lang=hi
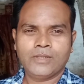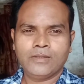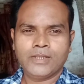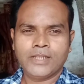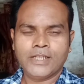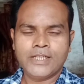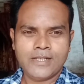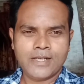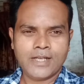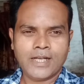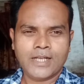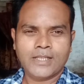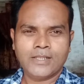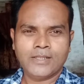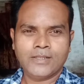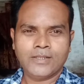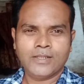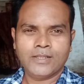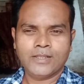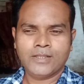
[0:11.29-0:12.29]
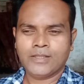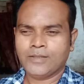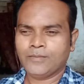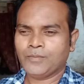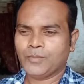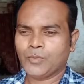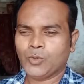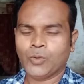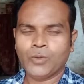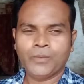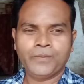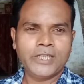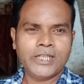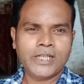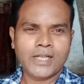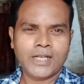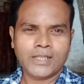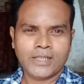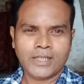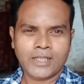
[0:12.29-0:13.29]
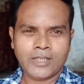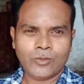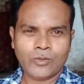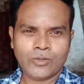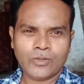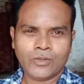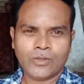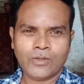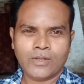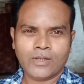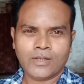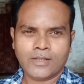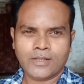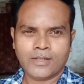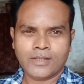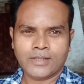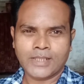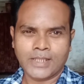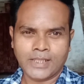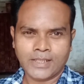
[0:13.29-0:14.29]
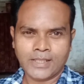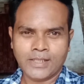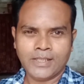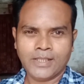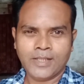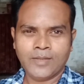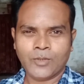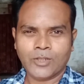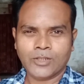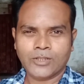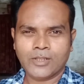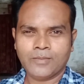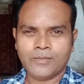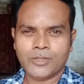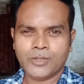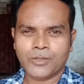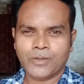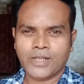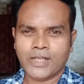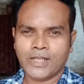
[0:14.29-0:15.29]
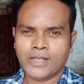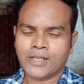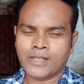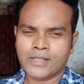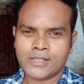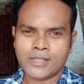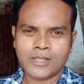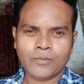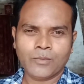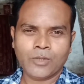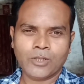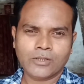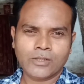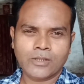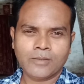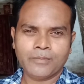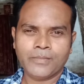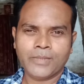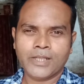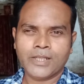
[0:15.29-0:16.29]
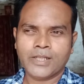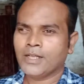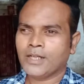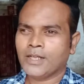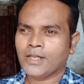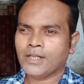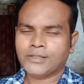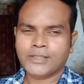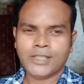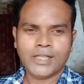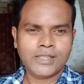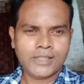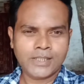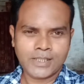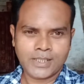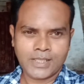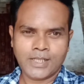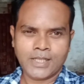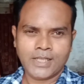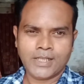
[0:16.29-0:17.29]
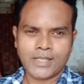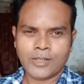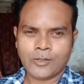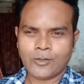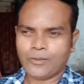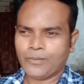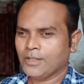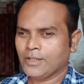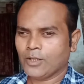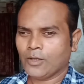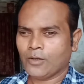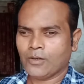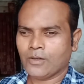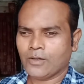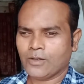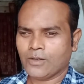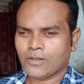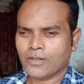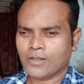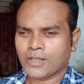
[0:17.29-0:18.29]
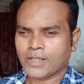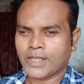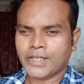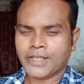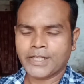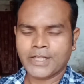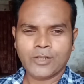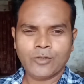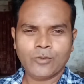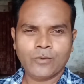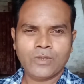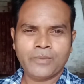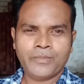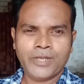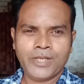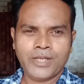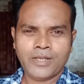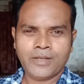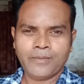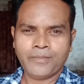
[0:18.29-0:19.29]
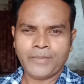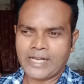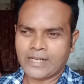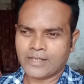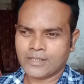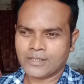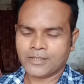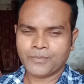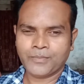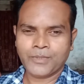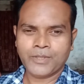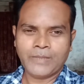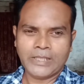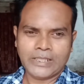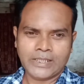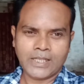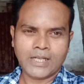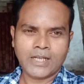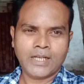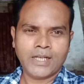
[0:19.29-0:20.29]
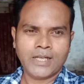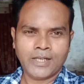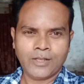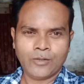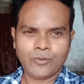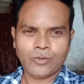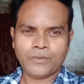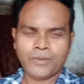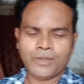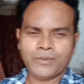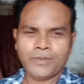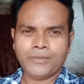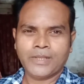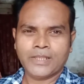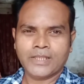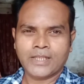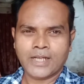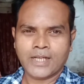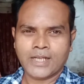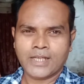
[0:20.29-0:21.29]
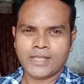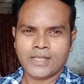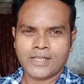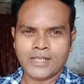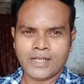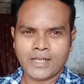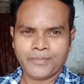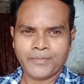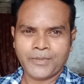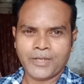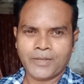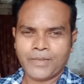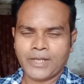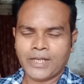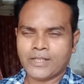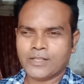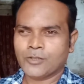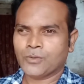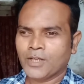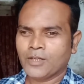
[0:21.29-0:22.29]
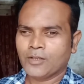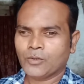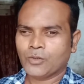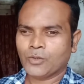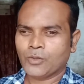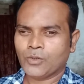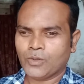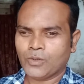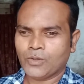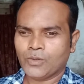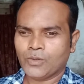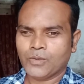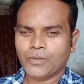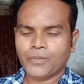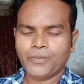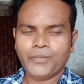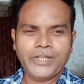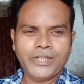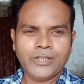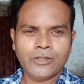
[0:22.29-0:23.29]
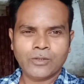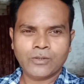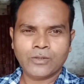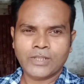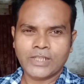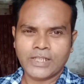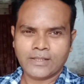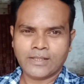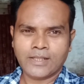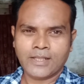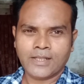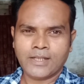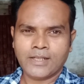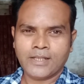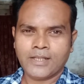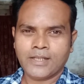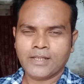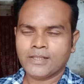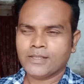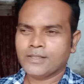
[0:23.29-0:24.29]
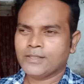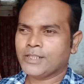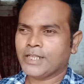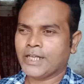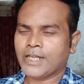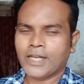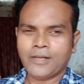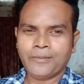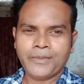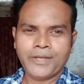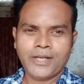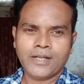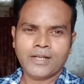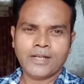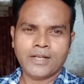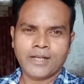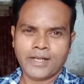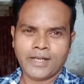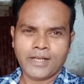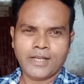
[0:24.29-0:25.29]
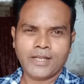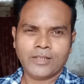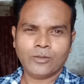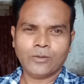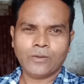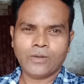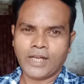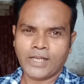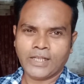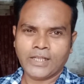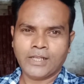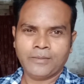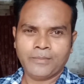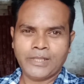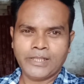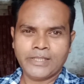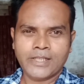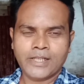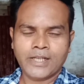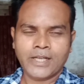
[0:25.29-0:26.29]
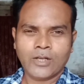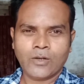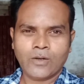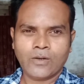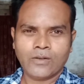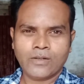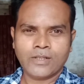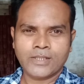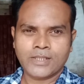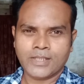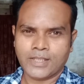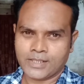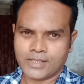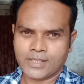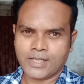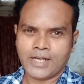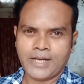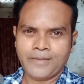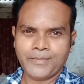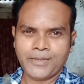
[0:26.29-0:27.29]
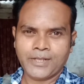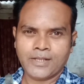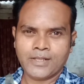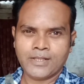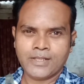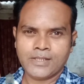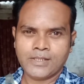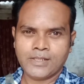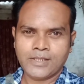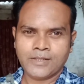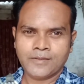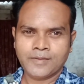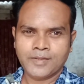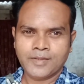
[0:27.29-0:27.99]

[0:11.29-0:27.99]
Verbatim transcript: तीन चार दिन धूप दे रहा था दोस्तों और सडनली मौसम जो है कल से मौसम में चेंजेस देखने को मिला और कंटिन्यू अभी बारिश भी बता रहा है न्यूज़ में भी बता रहा है कि यहाँ पर बारिश होगा तो वीडियो को देखते रहिए चैनल पे अगर नए हैं तो लाइक कमेंट शेयर और सब्सक्राइब कर दीजिए